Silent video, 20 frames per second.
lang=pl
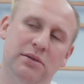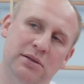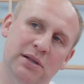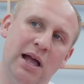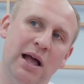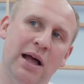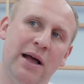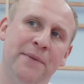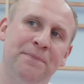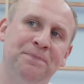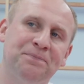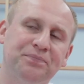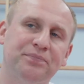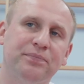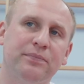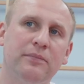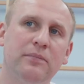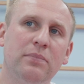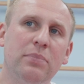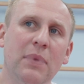na
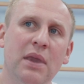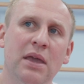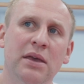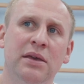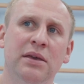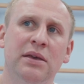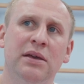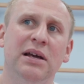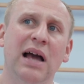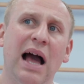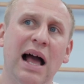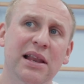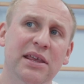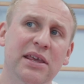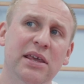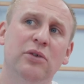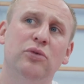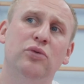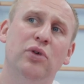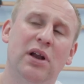E,
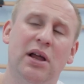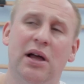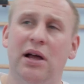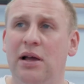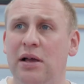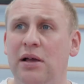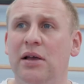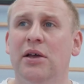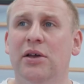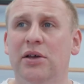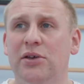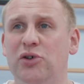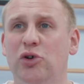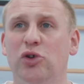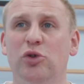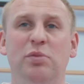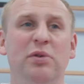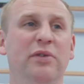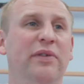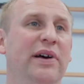gali, która
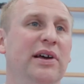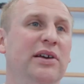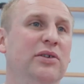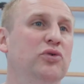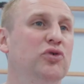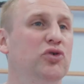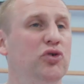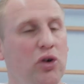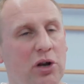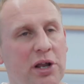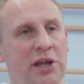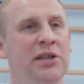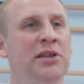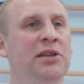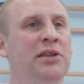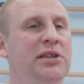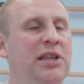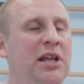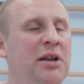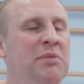się odbywa, już
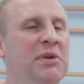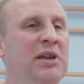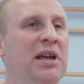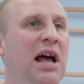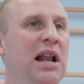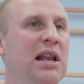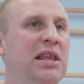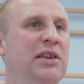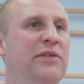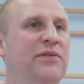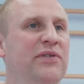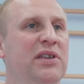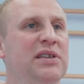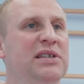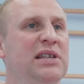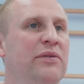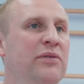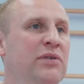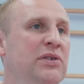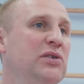kolejny termin gali i
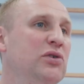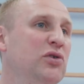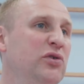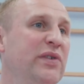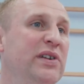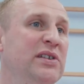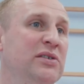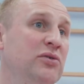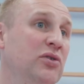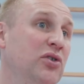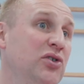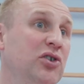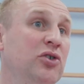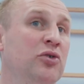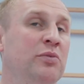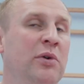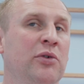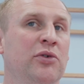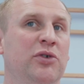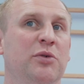wtedy zawodnicy już wiedzą, do
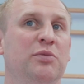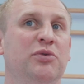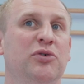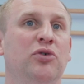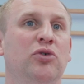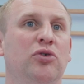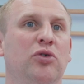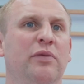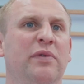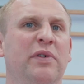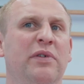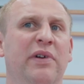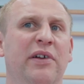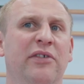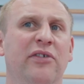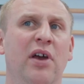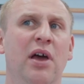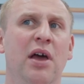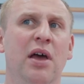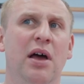czego mają się
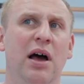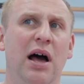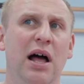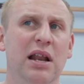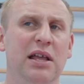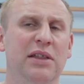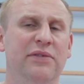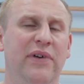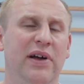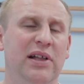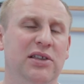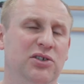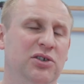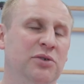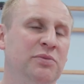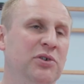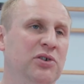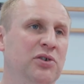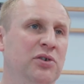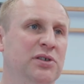przygotowywać, ale
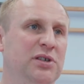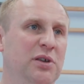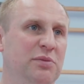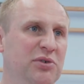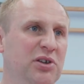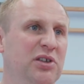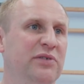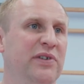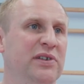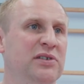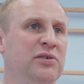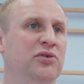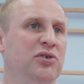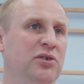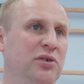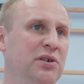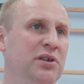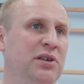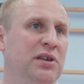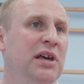2-3 miesiące przed wiedzą,
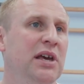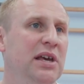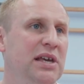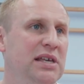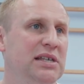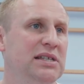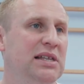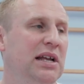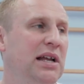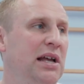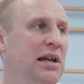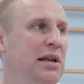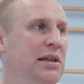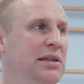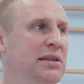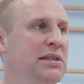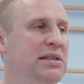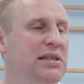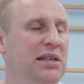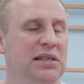że jest taka
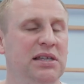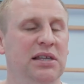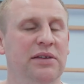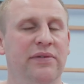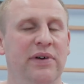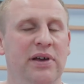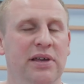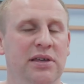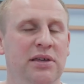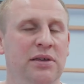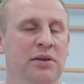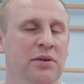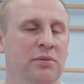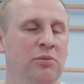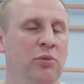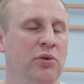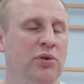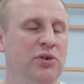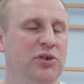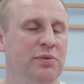inicjatywa i
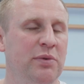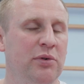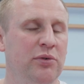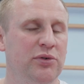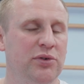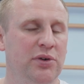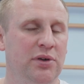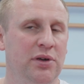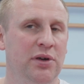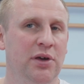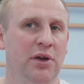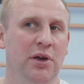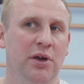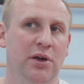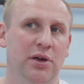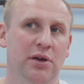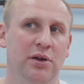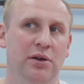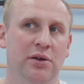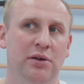mogą śmiało się
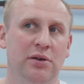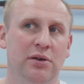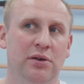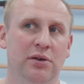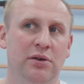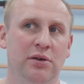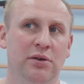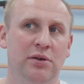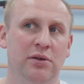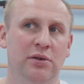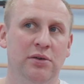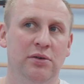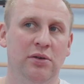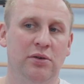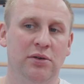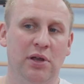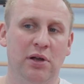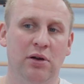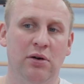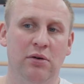e,
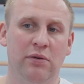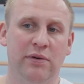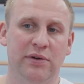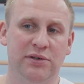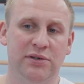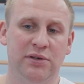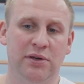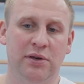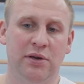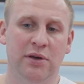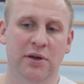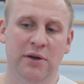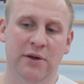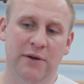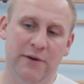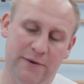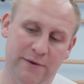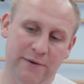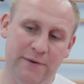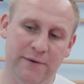do tego właśnie
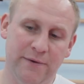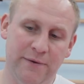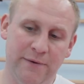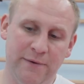e,